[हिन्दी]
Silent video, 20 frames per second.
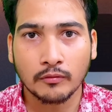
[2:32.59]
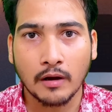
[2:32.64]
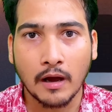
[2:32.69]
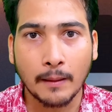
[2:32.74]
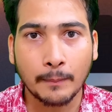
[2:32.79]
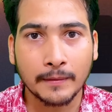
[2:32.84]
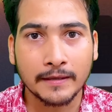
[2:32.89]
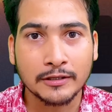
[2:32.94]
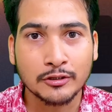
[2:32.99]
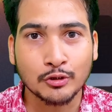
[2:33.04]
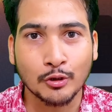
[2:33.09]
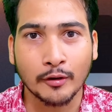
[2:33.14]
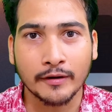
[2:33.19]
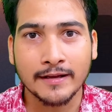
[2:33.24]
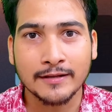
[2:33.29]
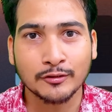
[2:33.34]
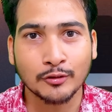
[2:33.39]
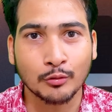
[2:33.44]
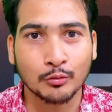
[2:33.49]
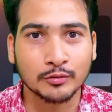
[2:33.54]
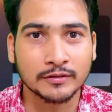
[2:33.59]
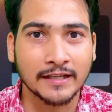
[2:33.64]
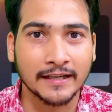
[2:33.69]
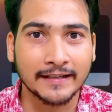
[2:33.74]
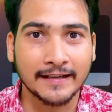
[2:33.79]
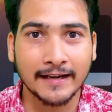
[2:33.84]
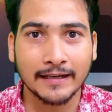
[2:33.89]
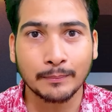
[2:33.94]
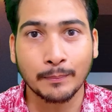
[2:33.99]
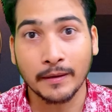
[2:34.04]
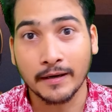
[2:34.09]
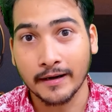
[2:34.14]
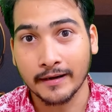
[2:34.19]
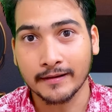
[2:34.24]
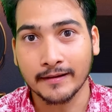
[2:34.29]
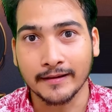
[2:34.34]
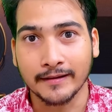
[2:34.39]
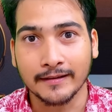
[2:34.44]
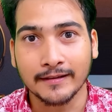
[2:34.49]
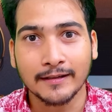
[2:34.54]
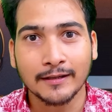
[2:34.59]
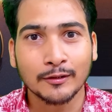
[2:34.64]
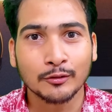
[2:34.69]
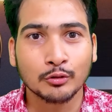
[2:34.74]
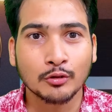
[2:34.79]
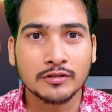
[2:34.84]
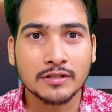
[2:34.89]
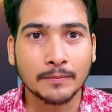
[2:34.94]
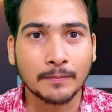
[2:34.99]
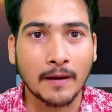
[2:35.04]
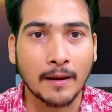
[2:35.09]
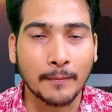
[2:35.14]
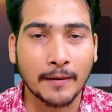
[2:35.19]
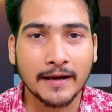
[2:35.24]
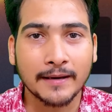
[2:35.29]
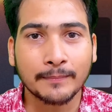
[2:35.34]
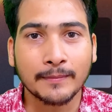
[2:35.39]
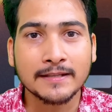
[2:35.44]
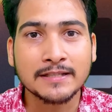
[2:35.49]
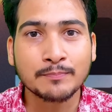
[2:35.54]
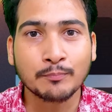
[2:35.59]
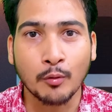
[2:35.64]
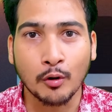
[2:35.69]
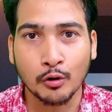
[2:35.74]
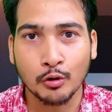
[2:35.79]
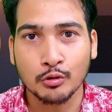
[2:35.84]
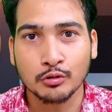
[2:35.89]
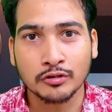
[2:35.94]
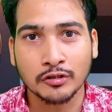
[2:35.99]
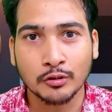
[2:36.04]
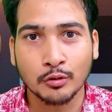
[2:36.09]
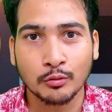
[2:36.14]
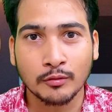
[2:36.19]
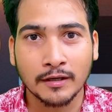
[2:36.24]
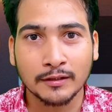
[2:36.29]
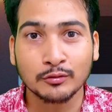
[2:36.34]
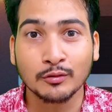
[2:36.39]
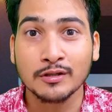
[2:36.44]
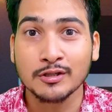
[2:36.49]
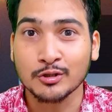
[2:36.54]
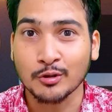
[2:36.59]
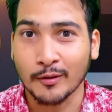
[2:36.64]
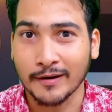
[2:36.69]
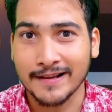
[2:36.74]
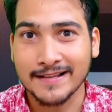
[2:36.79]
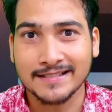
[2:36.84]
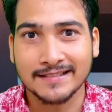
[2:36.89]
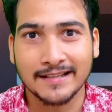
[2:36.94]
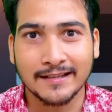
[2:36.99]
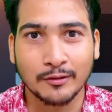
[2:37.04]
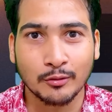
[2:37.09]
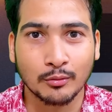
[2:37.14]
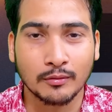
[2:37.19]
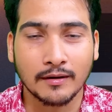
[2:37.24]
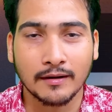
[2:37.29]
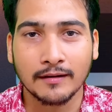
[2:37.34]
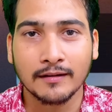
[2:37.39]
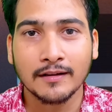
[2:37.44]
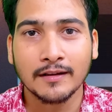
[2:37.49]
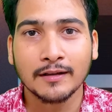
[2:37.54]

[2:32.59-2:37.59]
अब इंश्योरेंस और उसकी डेट बिगड़ गई तो जब हमारे पास पॉल्यूशन होगा तो इंश्योरेंस नहीं होगा